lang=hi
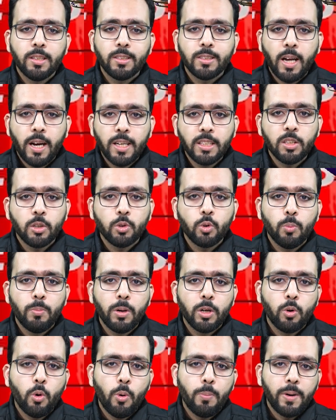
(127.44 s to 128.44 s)
ने सताईस
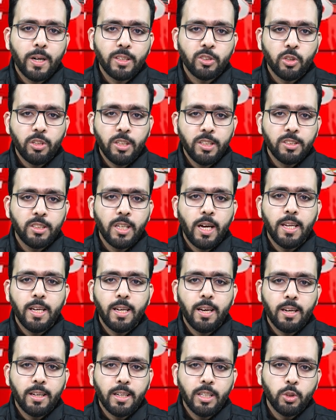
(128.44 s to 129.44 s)
अक्टूबर को प्रेस रिलीज जारी
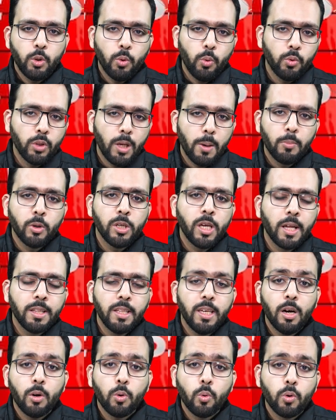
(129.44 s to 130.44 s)
करके जो उनके
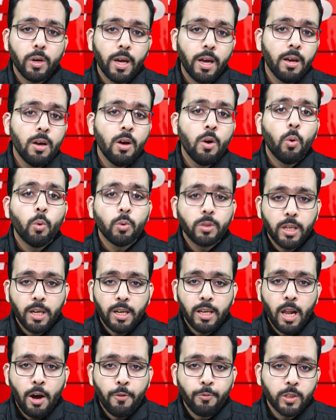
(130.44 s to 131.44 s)
बुनियादी हकूक हैं उनकी
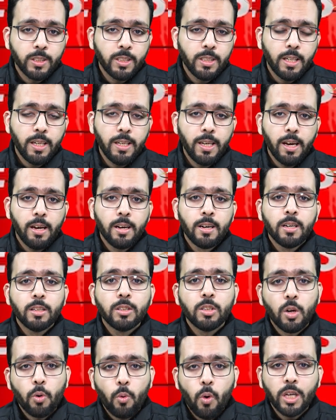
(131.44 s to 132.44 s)
खिलाफ वर्जी की है
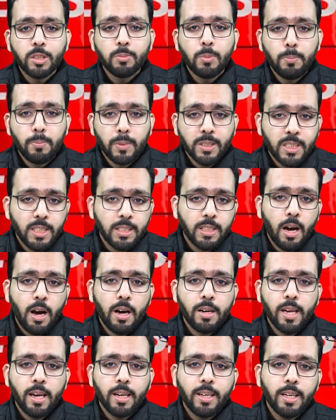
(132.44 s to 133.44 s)
दरख्वास्त में मजीद
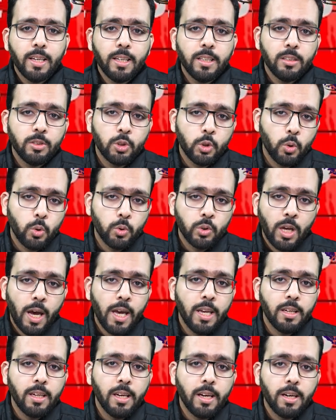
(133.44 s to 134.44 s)
कहा गया कि जो
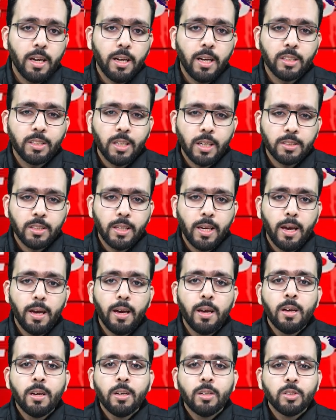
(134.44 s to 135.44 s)
जाहिर किए गए असासे
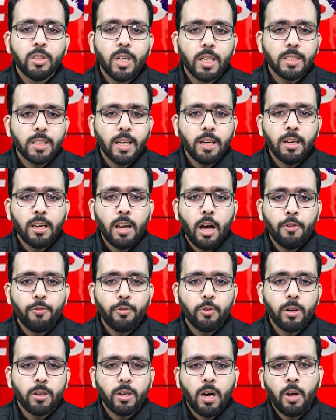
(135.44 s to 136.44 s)
हैं जज के खिलाफ
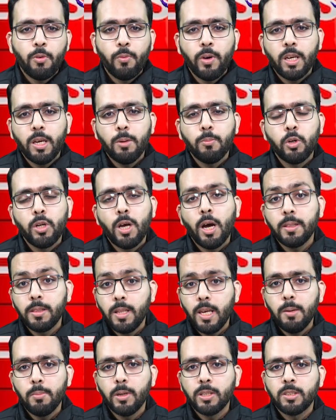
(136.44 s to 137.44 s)
कार्रवाई की बुनियाद
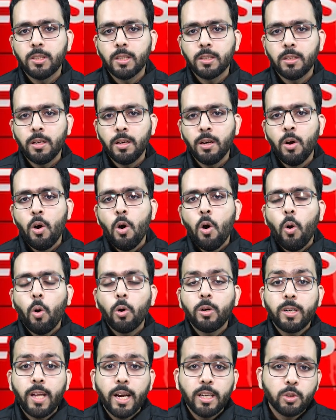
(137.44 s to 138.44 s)
नहीं बन सकते
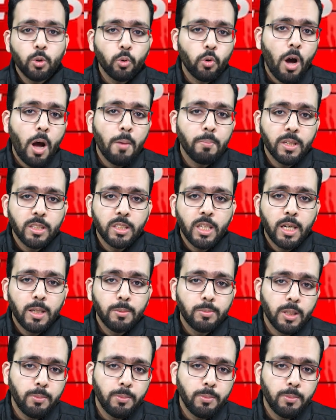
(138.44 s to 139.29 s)
और टैक्स हुकाम की जानब